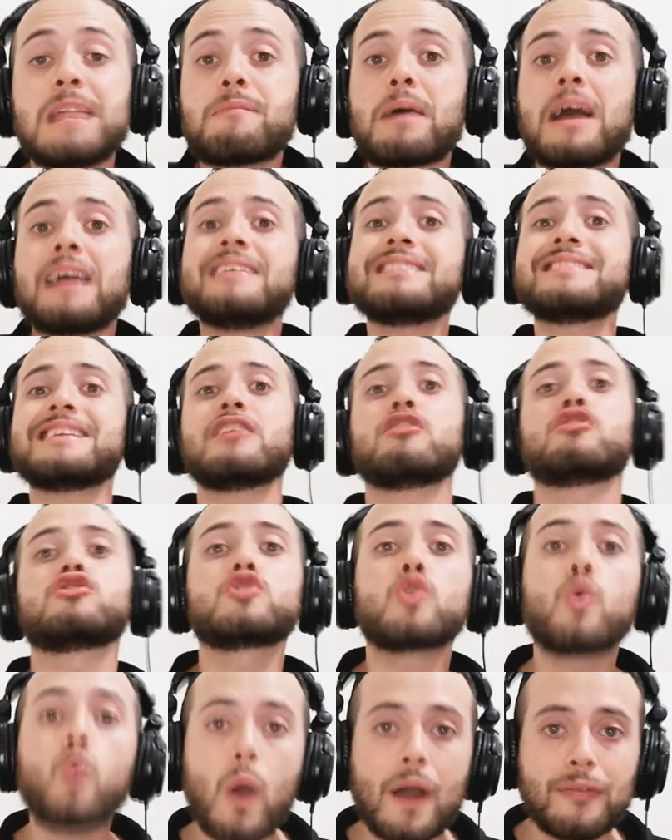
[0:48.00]
el país de
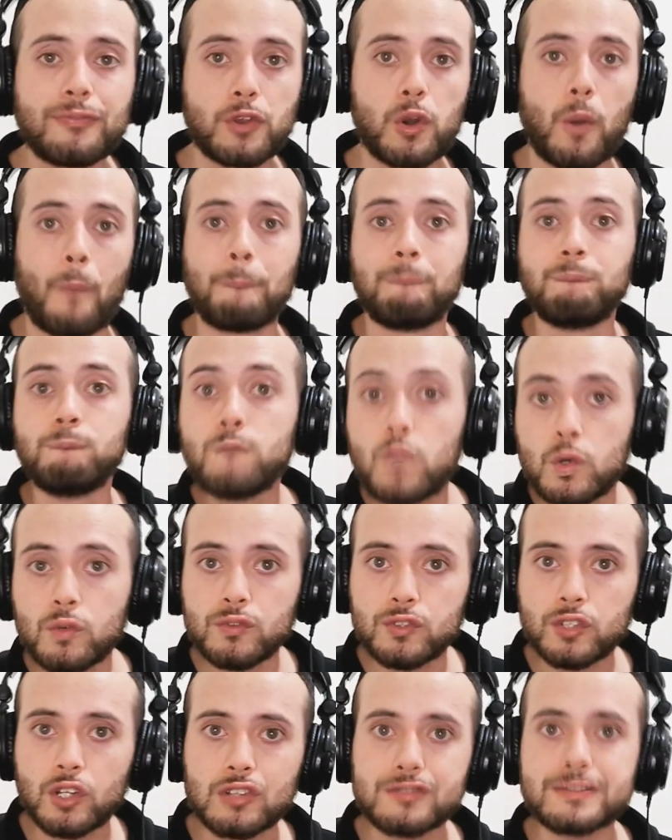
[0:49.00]
los cuatro
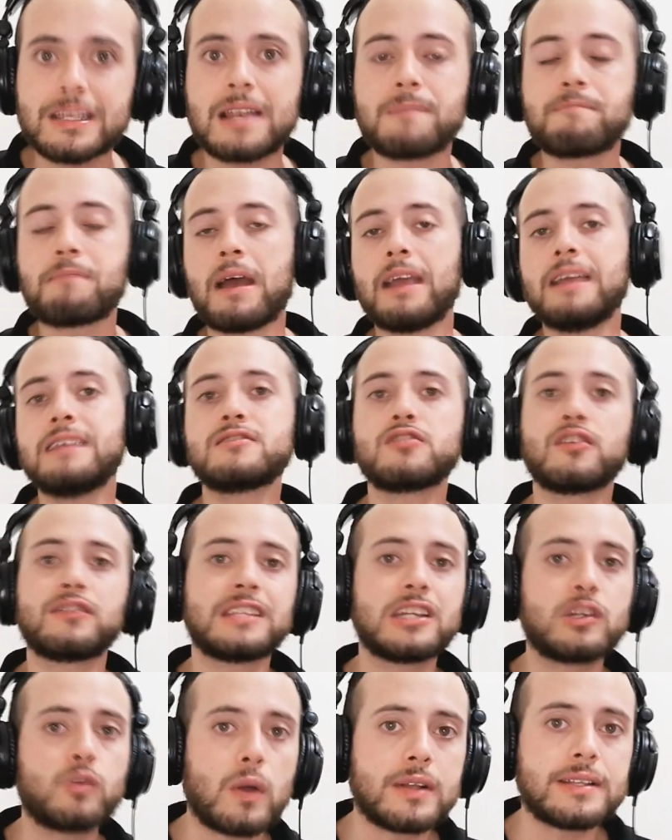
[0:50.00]
mundos, el país
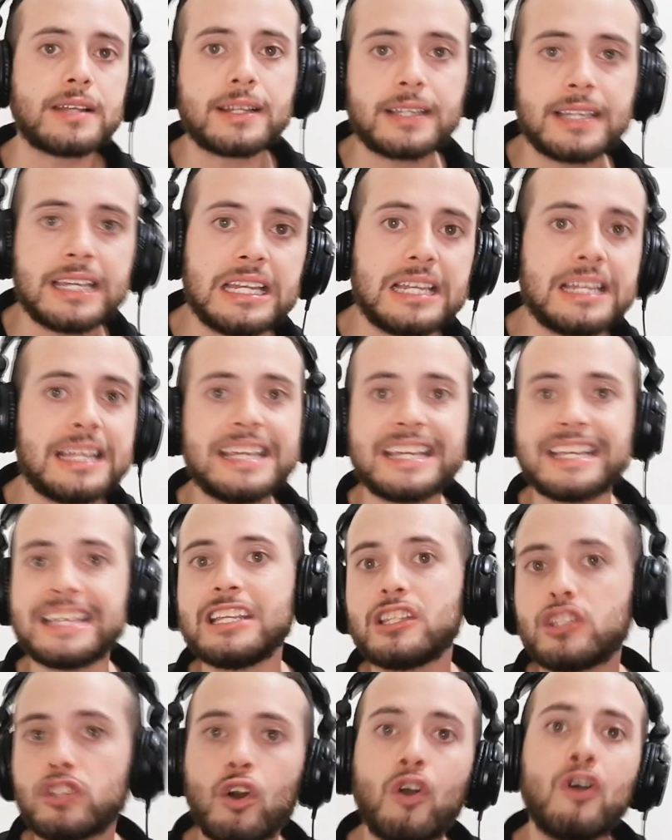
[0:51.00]
donde Guayaquil y
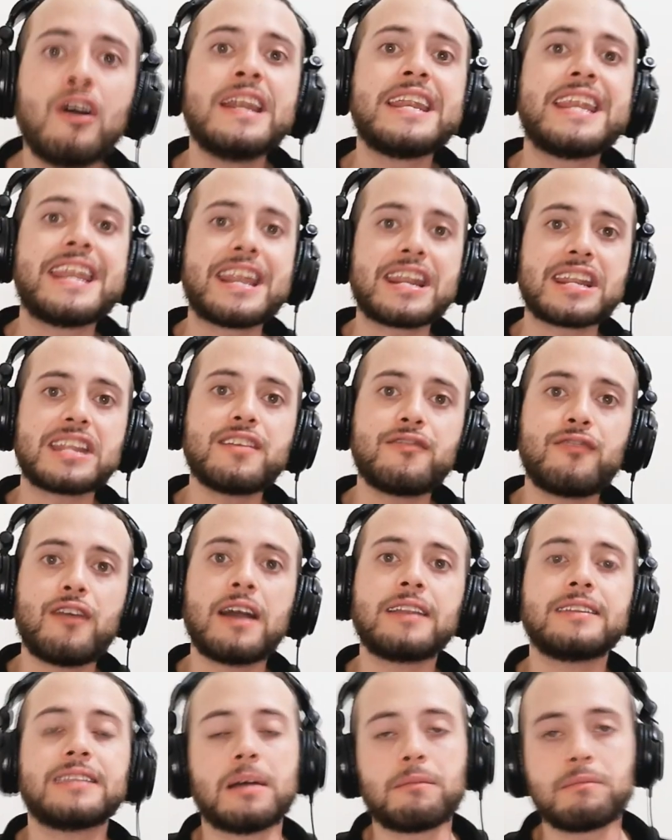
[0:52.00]
Quito
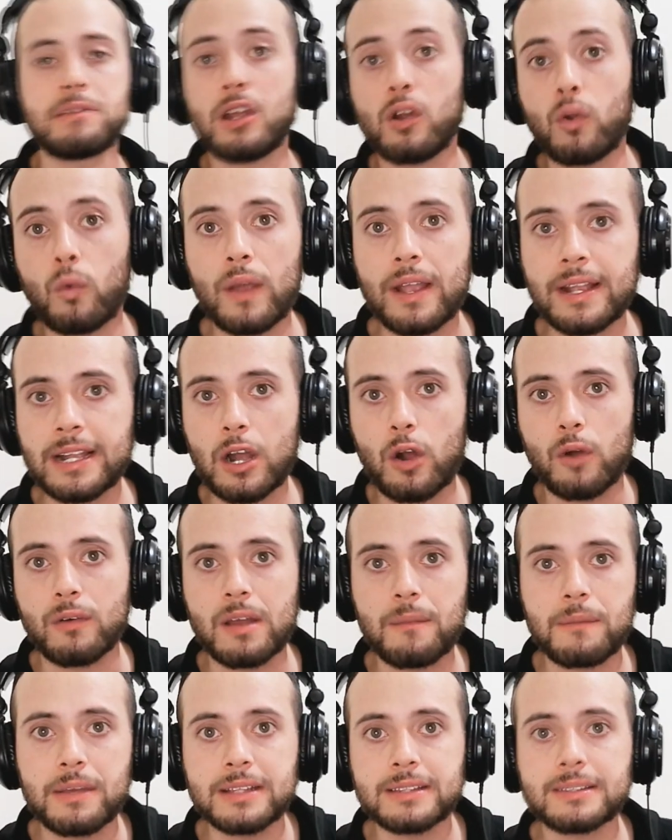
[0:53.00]
rifan, también Cuenca
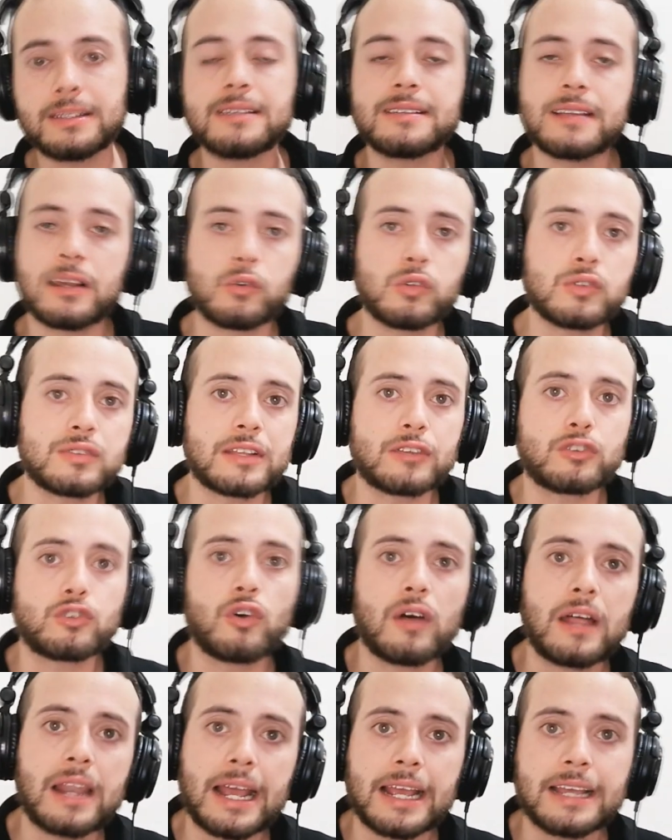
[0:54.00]
obviamente Saludos a
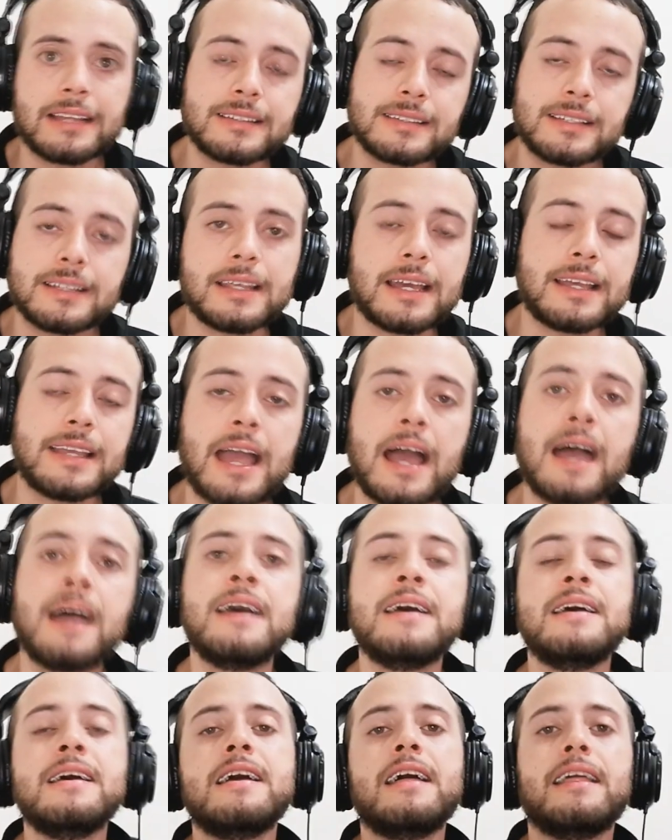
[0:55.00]
toda la gente de
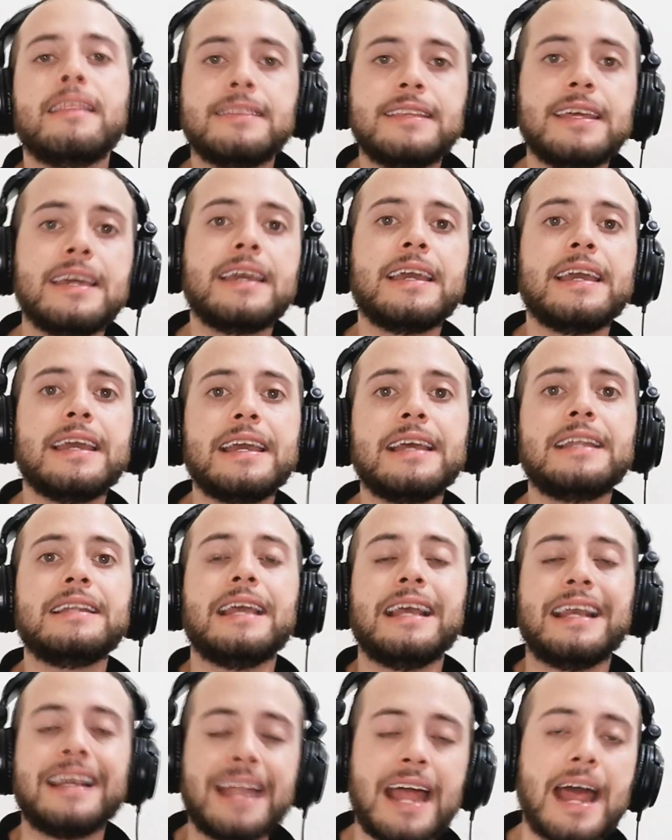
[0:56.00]
allá de
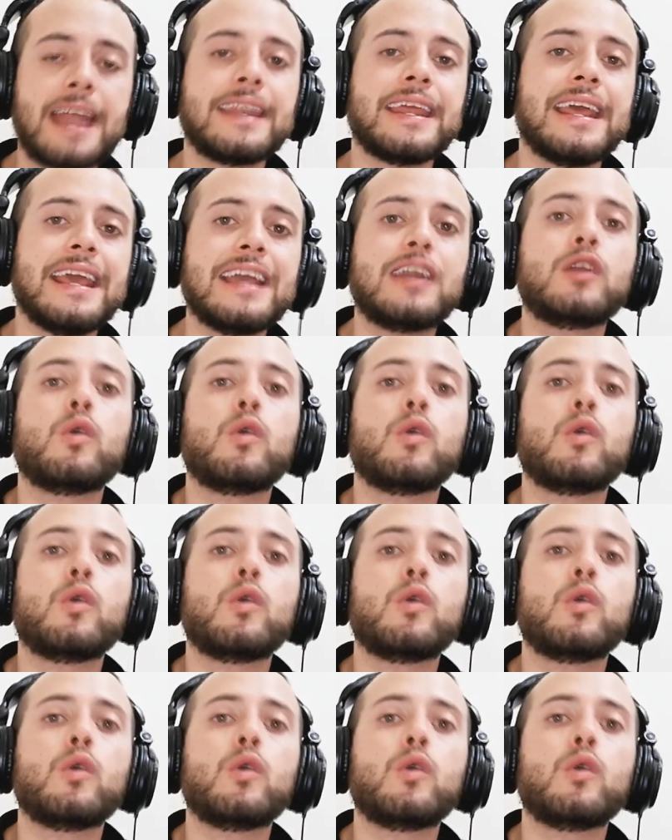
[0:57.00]
el Gran